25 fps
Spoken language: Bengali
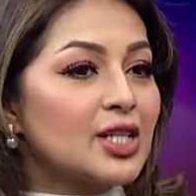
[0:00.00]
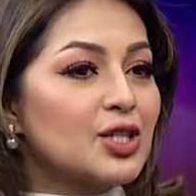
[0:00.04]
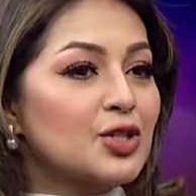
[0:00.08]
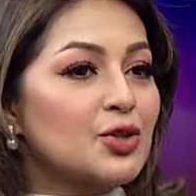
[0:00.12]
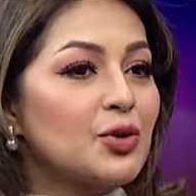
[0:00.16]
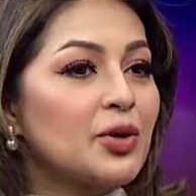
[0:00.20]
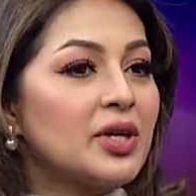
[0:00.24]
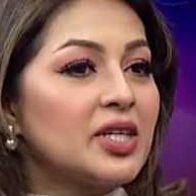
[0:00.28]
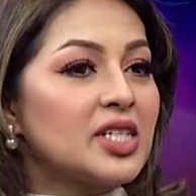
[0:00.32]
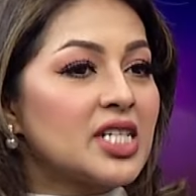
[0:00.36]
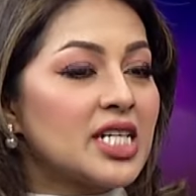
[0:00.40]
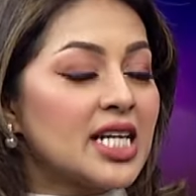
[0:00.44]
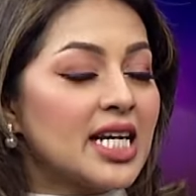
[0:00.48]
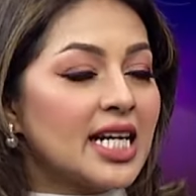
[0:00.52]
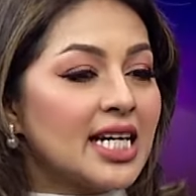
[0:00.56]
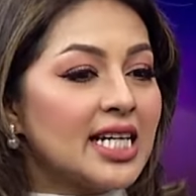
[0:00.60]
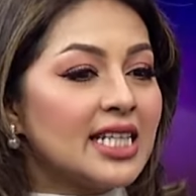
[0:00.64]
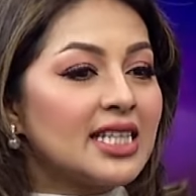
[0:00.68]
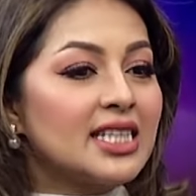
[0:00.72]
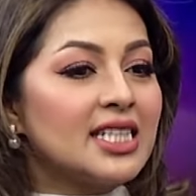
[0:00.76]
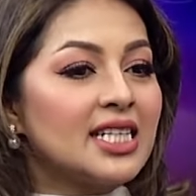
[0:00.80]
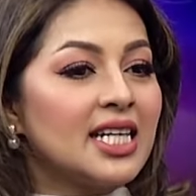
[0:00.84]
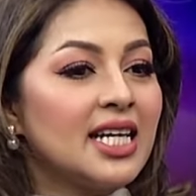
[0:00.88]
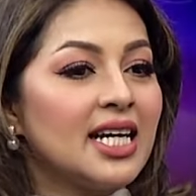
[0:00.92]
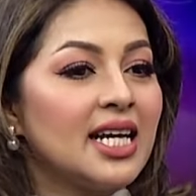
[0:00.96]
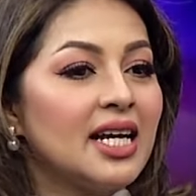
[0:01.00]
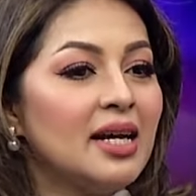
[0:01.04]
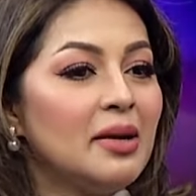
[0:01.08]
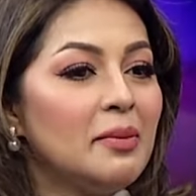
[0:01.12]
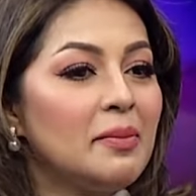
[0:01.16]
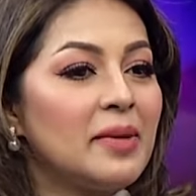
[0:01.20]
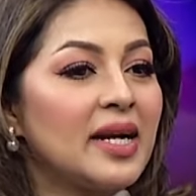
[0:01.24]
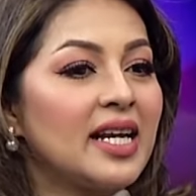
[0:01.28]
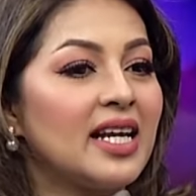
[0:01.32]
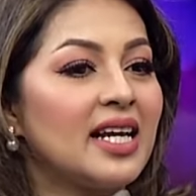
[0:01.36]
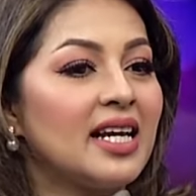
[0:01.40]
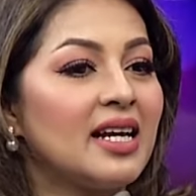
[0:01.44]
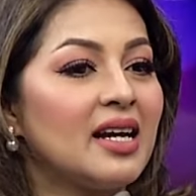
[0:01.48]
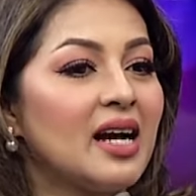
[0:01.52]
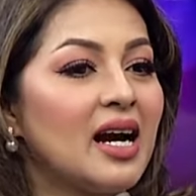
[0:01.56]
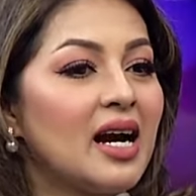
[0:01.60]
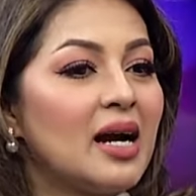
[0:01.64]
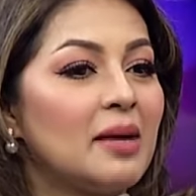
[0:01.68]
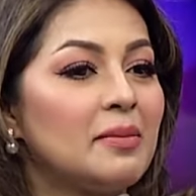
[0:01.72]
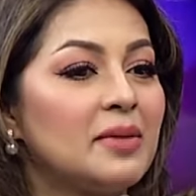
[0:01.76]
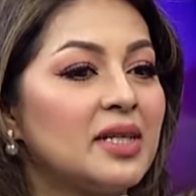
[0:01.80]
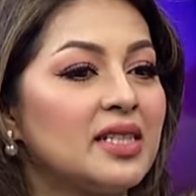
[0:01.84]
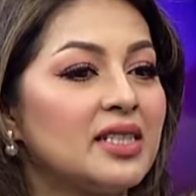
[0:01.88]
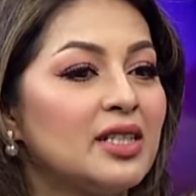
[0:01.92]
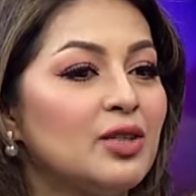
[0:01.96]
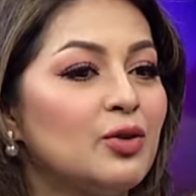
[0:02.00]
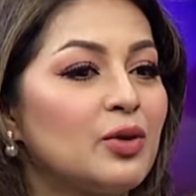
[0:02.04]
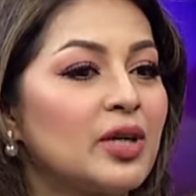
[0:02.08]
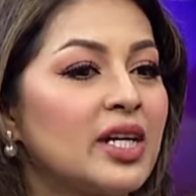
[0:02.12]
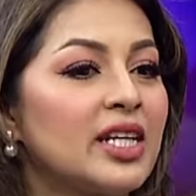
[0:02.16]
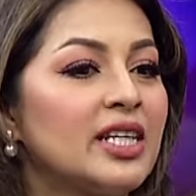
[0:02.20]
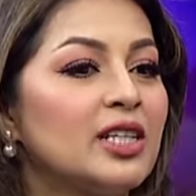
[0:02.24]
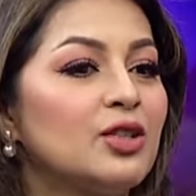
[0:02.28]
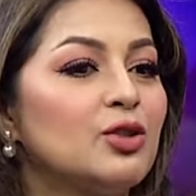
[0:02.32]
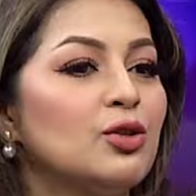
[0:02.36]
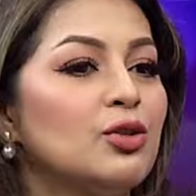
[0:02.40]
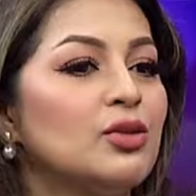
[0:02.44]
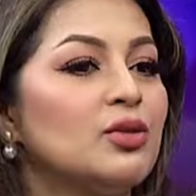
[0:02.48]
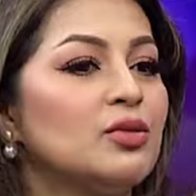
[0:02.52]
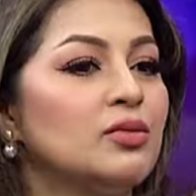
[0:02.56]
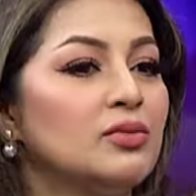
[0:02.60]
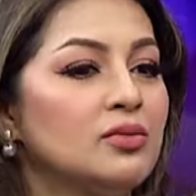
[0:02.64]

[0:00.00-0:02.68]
সো সেক্ষেত্রে মানে আমাদের ওখানে তো